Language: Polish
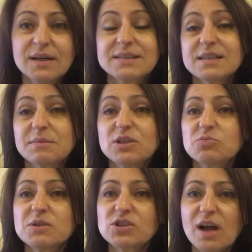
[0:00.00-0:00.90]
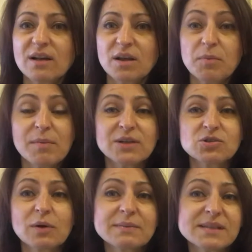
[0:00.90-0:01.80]
Chcę zmienić mieszkanie, bo
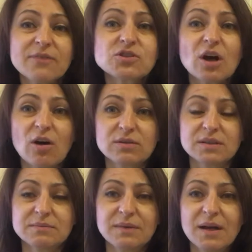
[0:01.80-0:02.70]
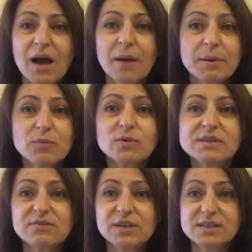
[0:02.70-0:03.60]
marzyłam zawsze o tym, aby
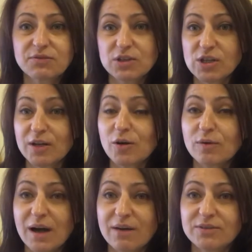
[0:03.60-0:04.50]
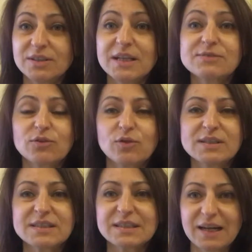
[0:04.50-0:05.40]
móc wyjść z filiżanką kawy na swój
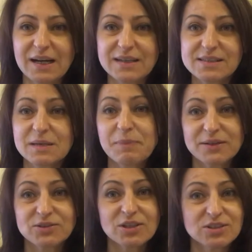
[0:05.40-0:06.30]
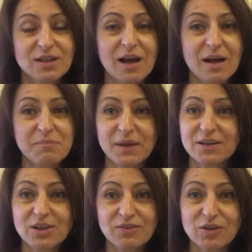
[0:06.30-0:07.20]
własny taras i patrzeć na
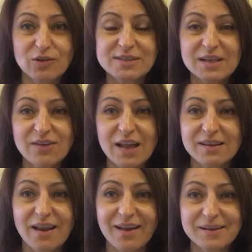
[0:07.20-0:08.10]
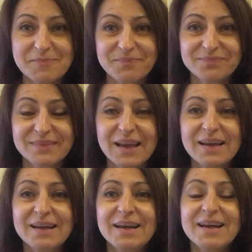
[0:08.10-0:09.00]
pięknie kwitnące kwiaty latem.
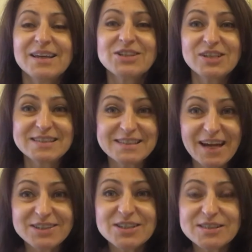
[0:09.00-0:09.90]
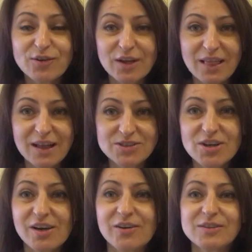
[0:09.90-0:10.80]
Jeśli znajdziesz swoje
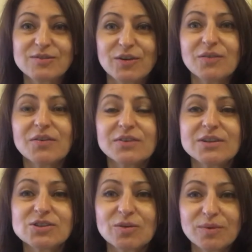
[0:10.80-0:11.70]
dlaczego, swoją wewnętrzną